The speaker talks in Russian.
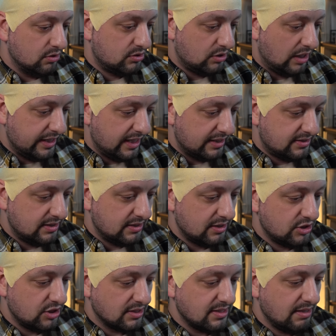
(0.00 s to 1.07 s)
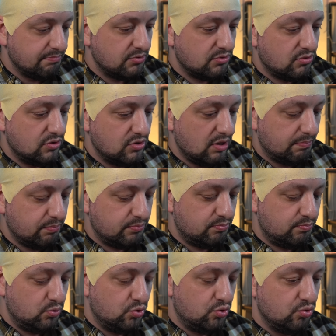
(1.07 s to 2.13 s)
тихо, сейчас запис,
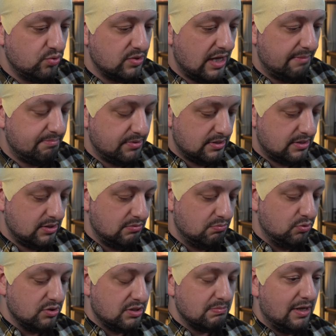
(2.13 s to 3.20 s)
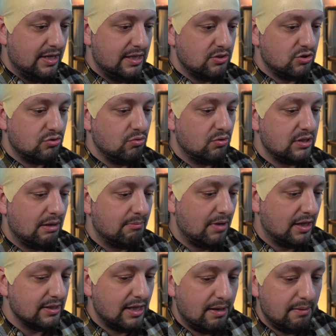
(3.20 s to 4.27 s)
запущу запись и будем смотреть, что там
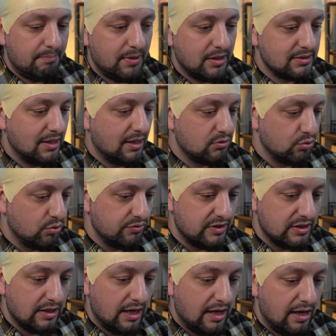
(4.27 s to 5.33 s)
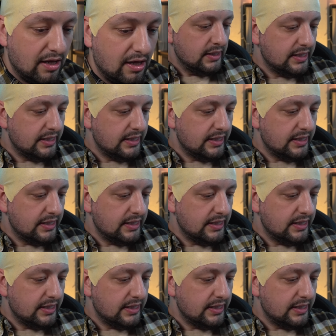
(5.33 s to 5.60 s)
она подготовила.